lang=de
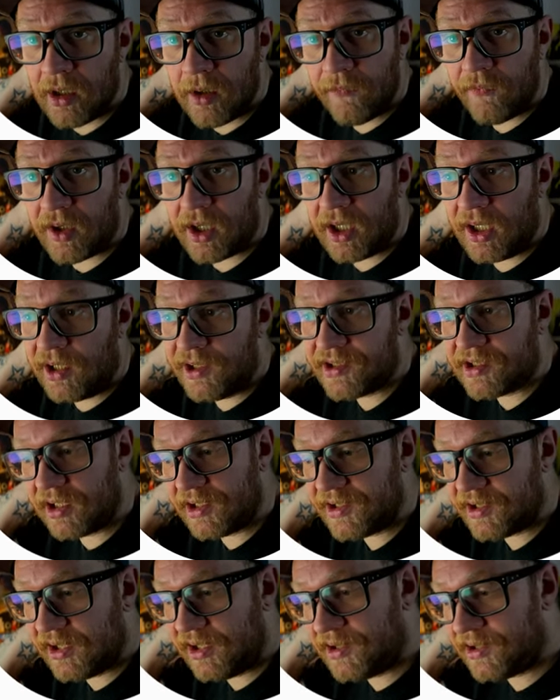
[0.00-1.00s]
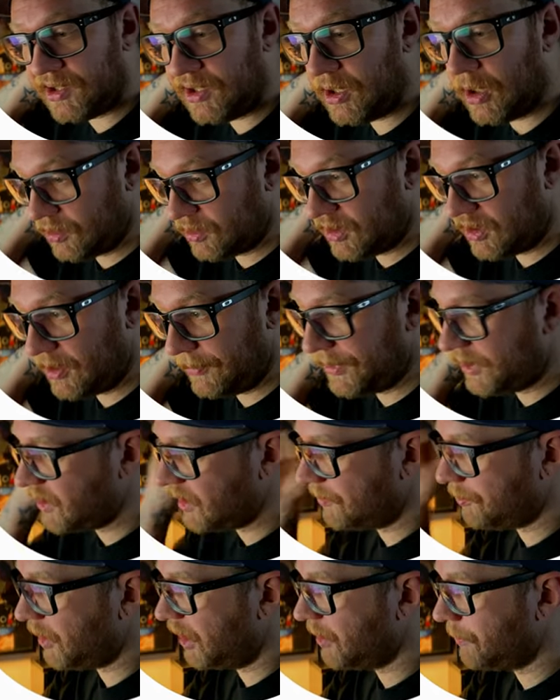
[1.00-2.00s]
War alles ganz easy. Dann habe ich
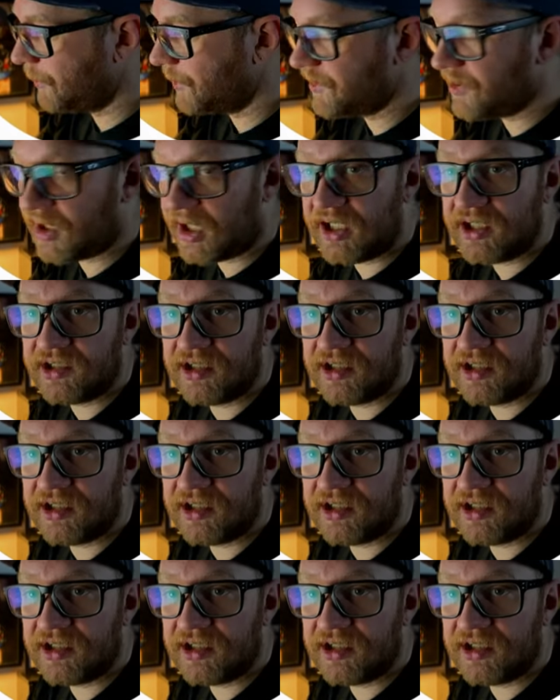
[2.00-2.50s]
das Bike bezahlt.